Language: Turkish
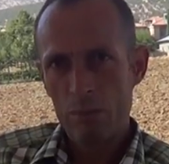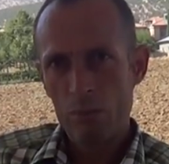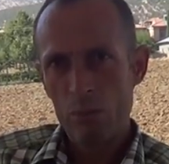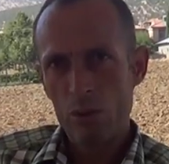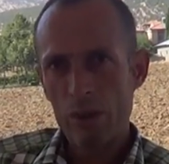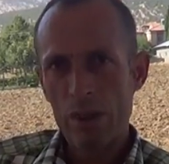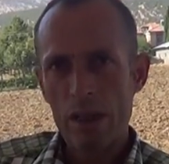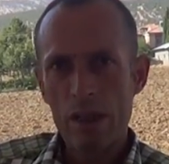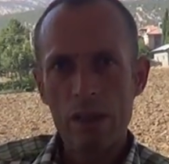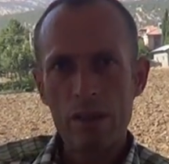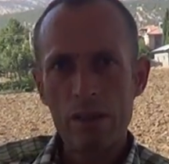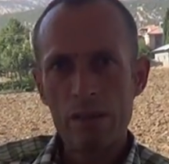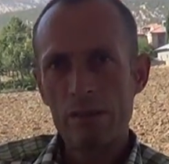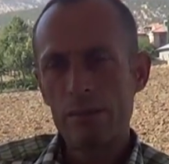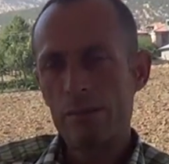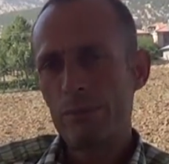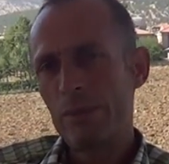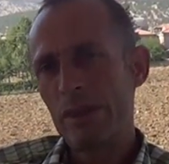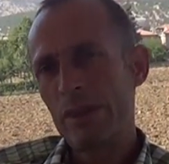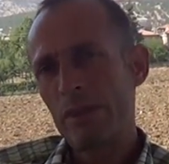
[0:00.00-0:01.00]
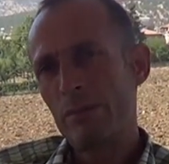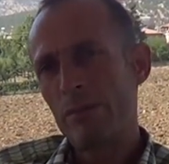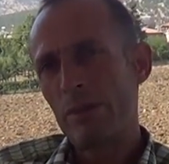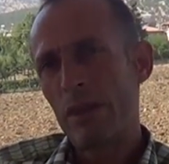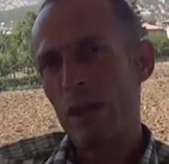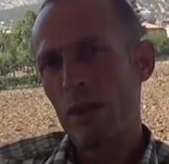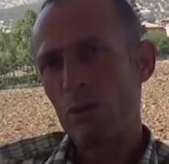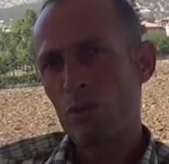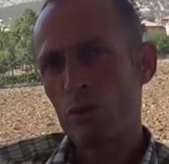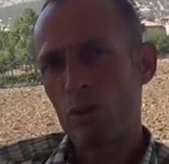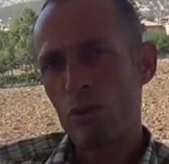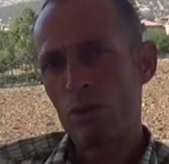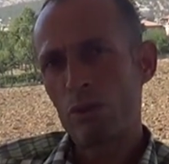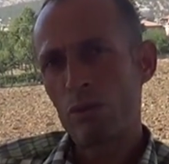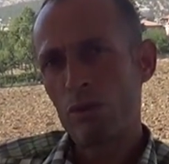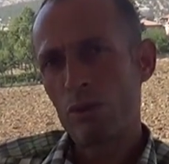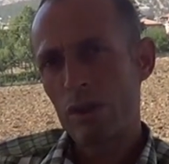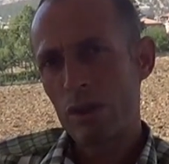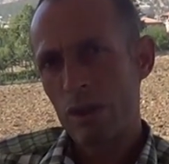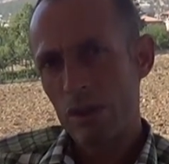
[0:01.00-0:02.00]
Bu da e, bizim en çok
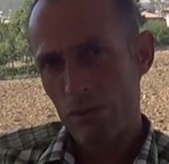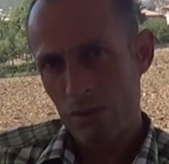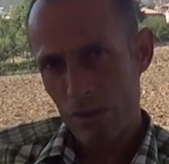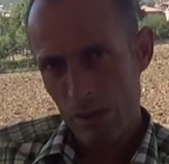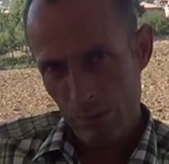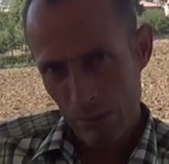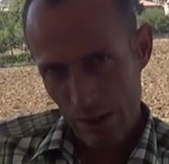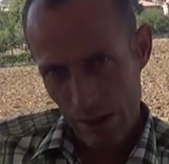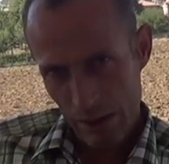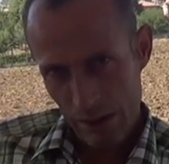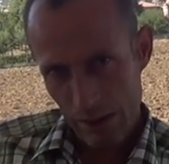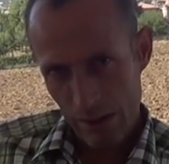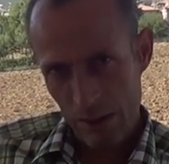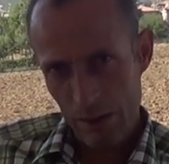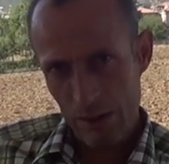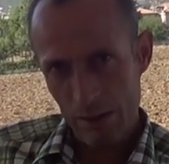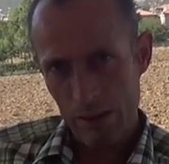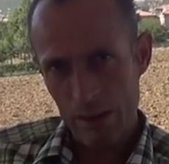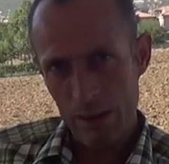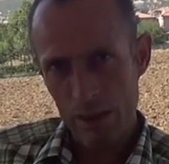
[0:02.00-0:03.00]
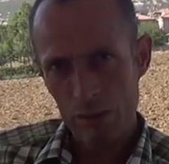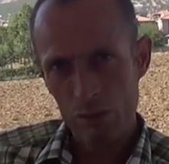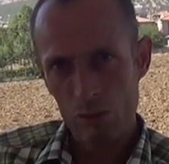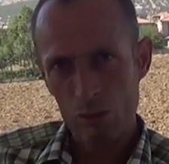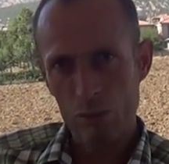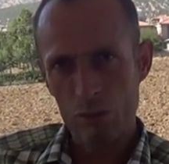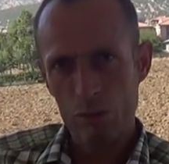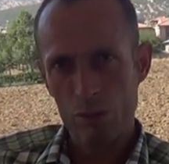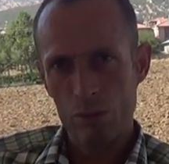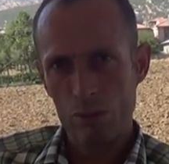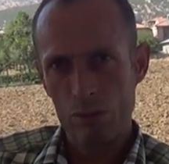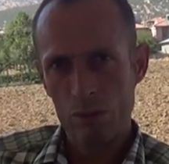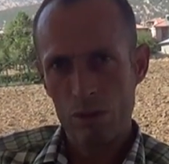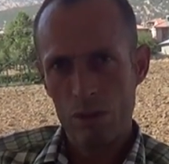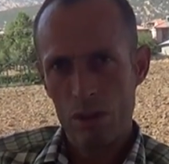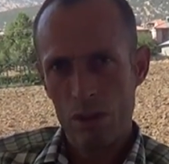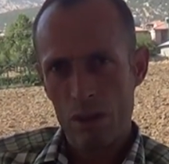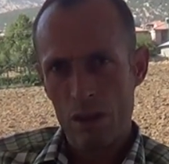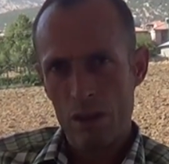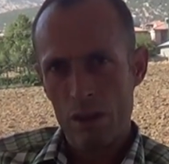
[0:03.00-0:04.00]
çiftçimizi sıkıntıya sokuyor.
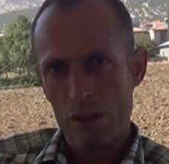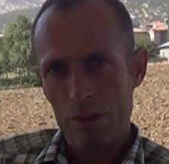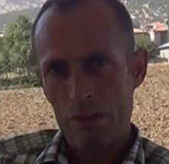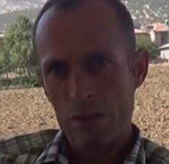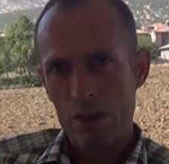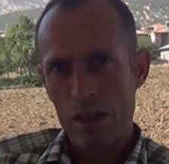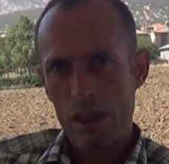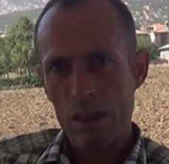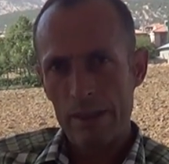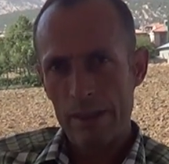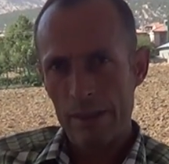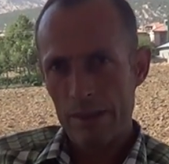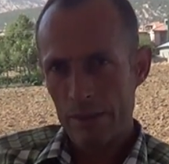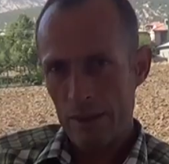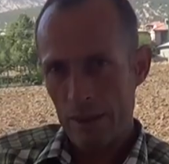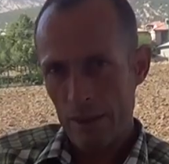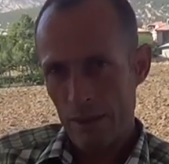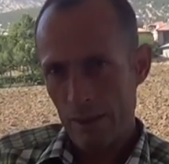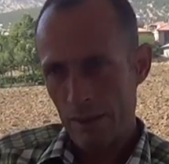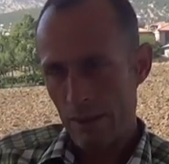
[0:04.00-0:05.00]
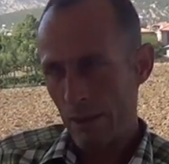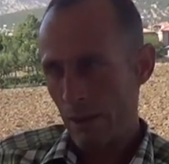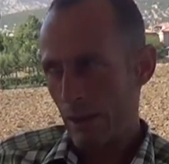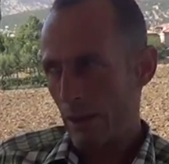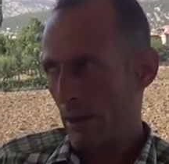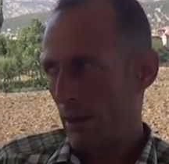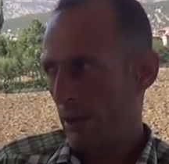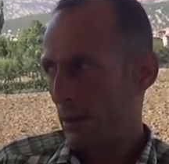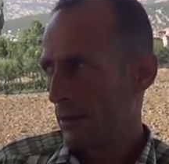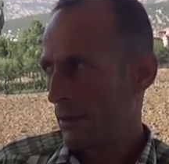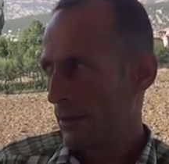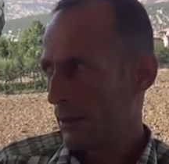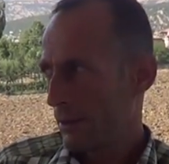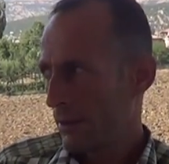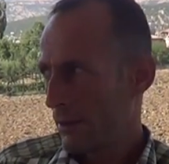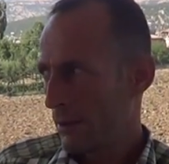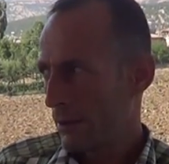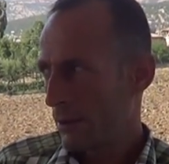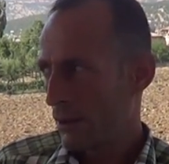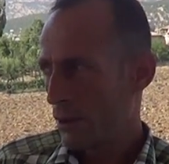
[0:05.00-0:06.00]
Evet. Çağlayan Cerit'te e,
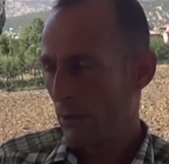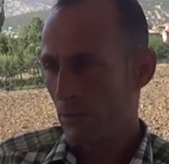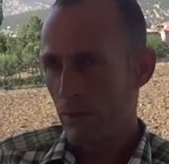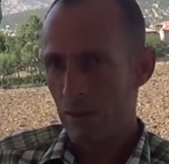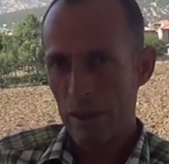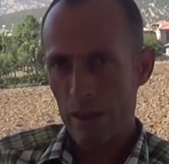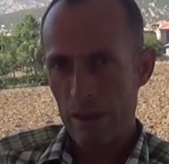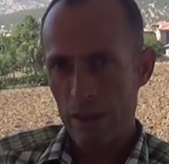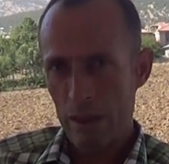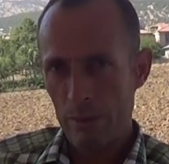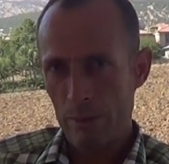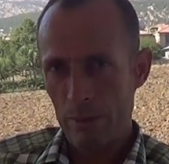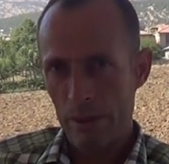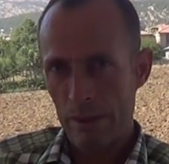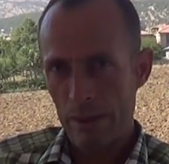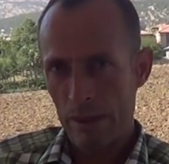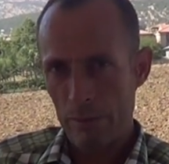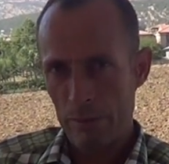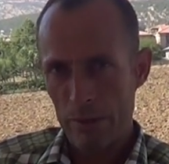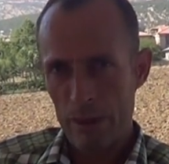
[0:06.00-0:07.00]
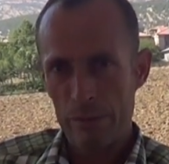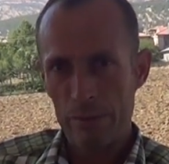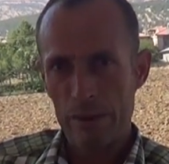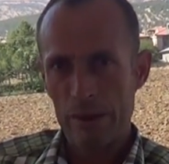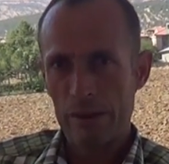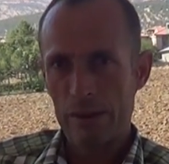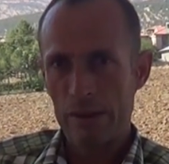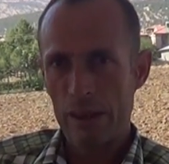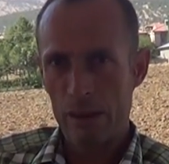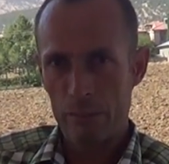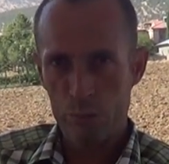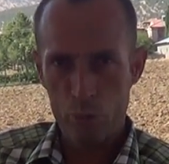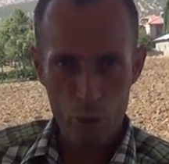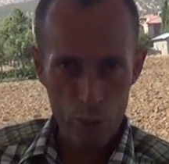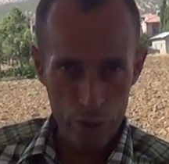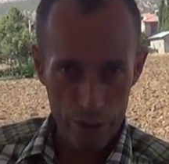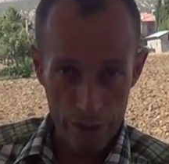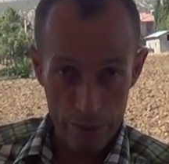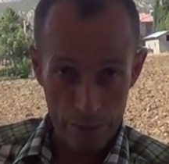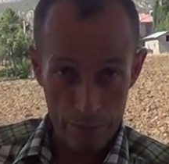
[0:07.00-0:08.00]
çiftçilik yapan hemen hemen tek
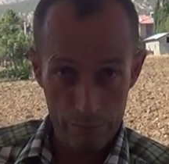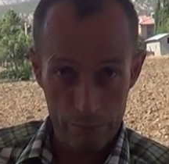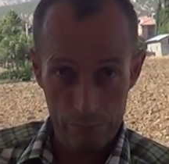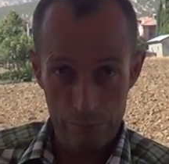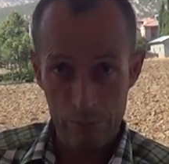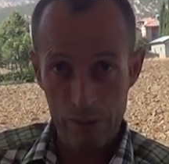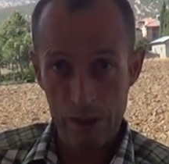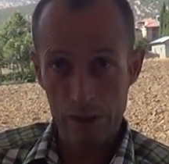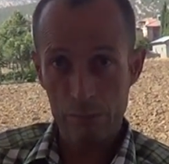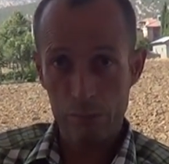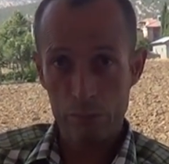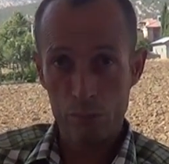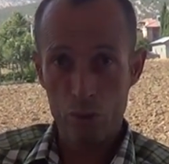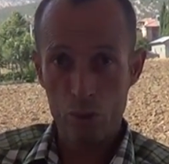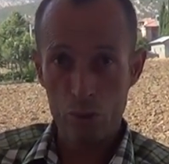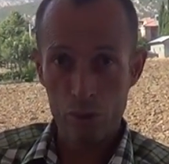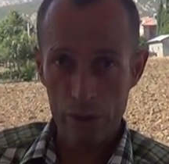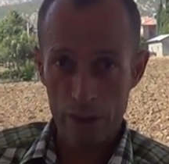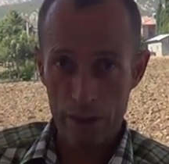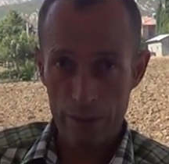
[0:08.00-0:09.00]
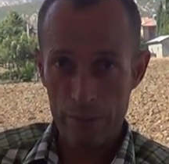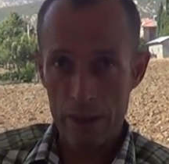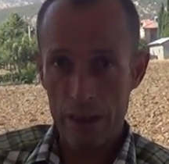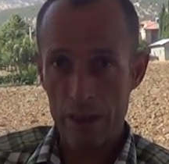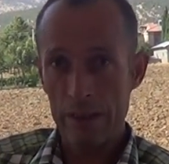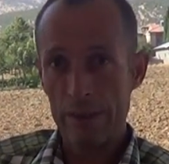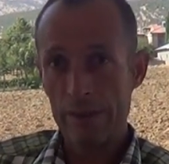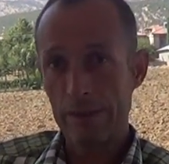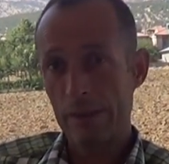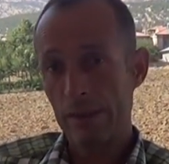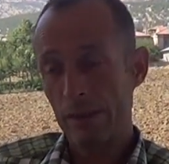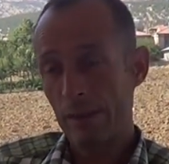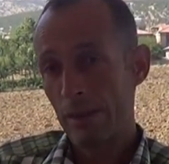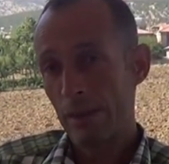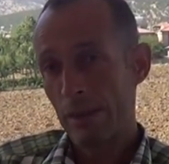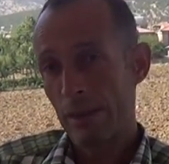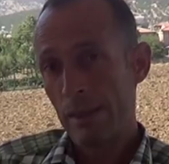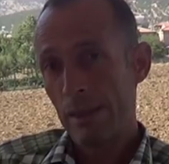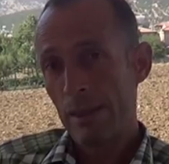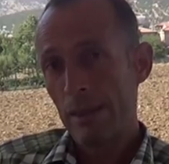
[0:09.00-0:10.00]
bölge bizim Bozlar Mahallesi.
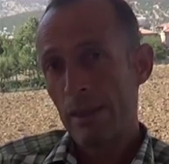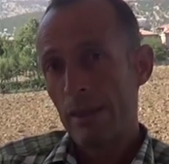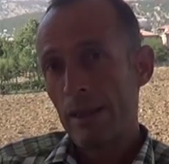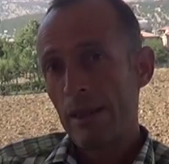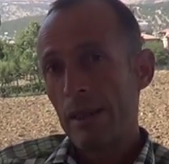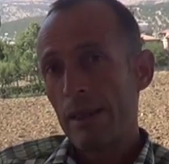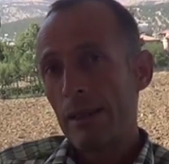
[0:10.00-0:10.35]
Evet.